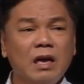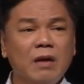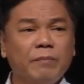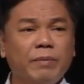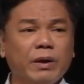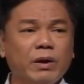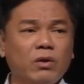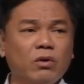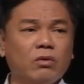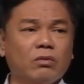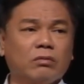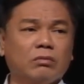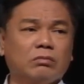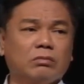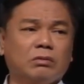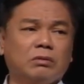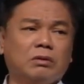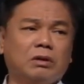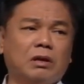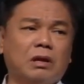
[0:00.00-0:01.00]
Pero yung,
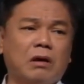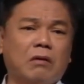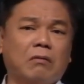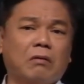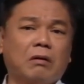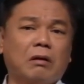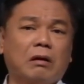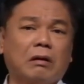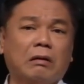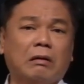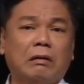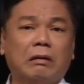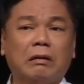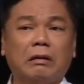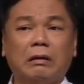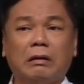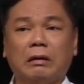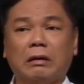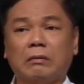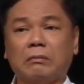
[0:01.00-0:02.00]
hindi na ako
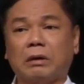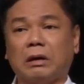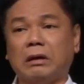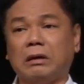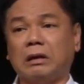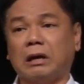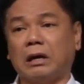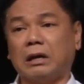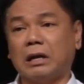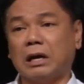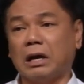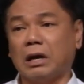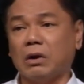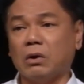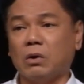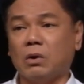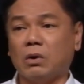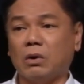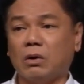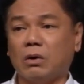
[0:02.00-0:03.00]
gagaling, mahina na
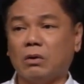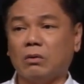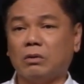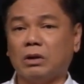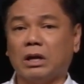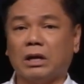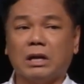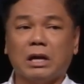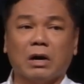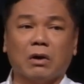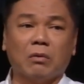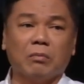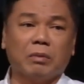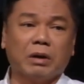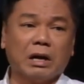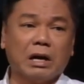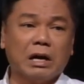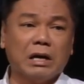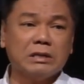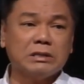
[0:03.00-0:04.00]
ako, wala na akong
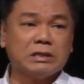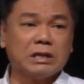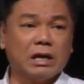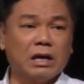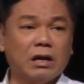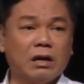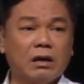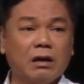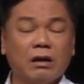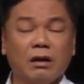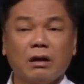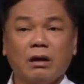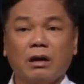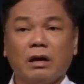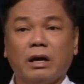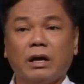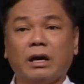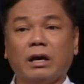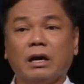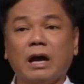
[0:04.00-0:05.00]
pag-asa,
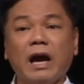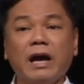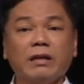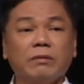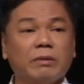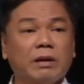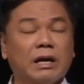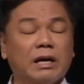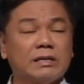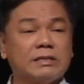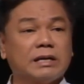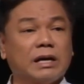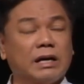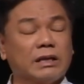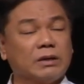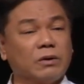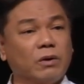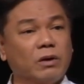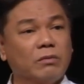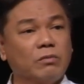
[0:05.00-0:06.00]
eh kahit malakas ang
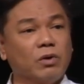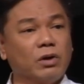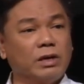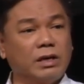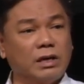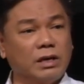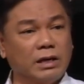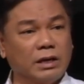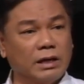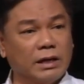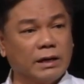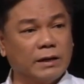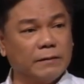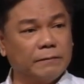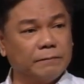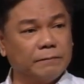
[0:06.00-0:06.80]
katawan mo, hihina.